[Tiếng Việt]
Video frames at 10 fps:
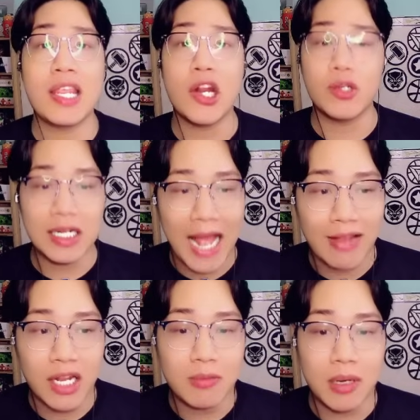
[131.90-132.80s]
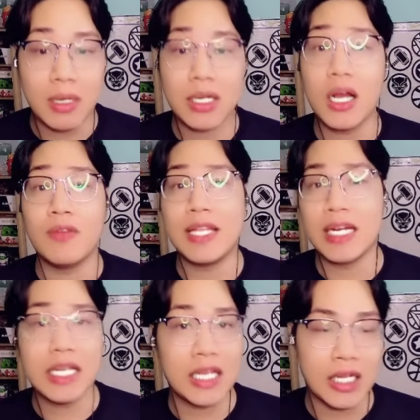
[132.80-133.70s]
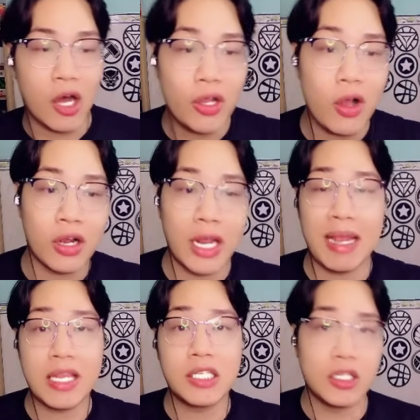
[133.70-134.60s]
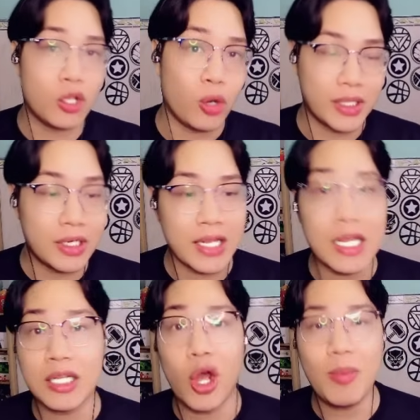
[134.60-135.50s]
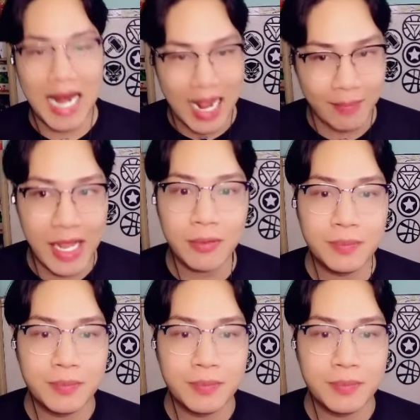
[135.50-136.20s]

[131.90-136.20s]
chế độ sáng tạo cho nên mình mới cần phải chỉnh sang trời tối còn các bạn chơi sinh tồn thì cứ để trời tối mà làm nhé